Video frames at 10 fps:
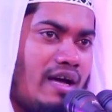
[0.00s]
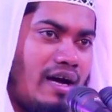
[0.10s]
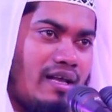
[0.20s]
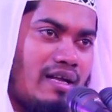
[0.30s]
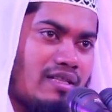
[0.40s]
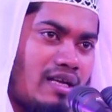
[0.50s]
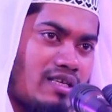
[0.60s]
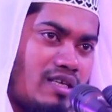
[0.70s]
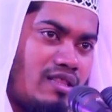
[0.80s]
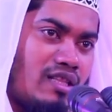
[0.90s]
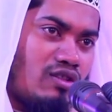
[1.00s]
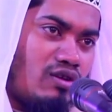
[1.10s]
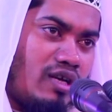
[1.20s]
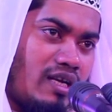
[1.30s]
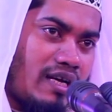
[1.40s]
আল্লাহ তালা সিদ্ধান্ত
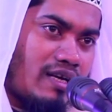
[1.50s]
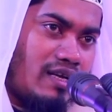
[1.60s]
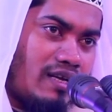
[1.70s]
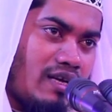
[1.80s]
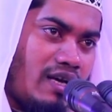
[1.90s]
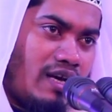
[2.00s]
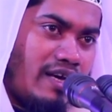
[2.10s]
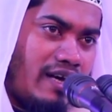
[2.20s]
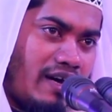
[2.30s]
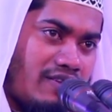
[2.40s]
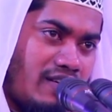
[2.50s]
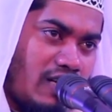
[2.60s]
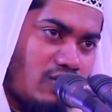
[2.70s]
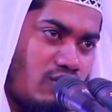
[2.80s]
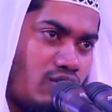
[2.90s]
নিয়ে রাখলেন হে আসিয়া
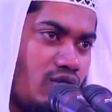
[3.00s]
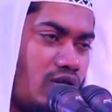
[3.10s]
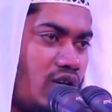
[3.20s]
শোনো